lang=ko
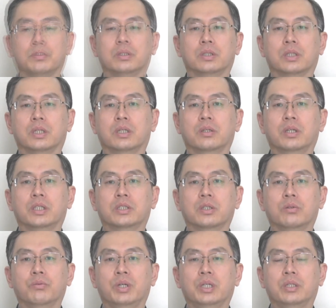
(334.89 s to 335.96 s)
자 이렇게
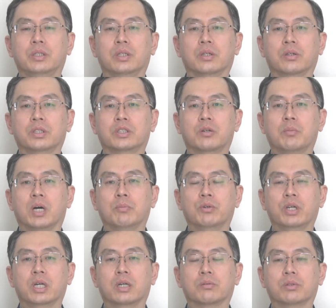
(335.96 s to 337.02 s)
해서 윈은 여기서
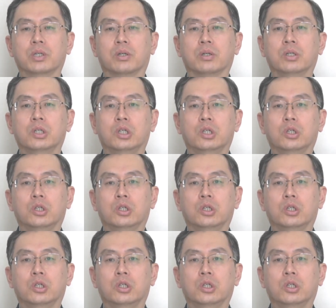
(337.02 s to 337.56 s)
마무리하고요.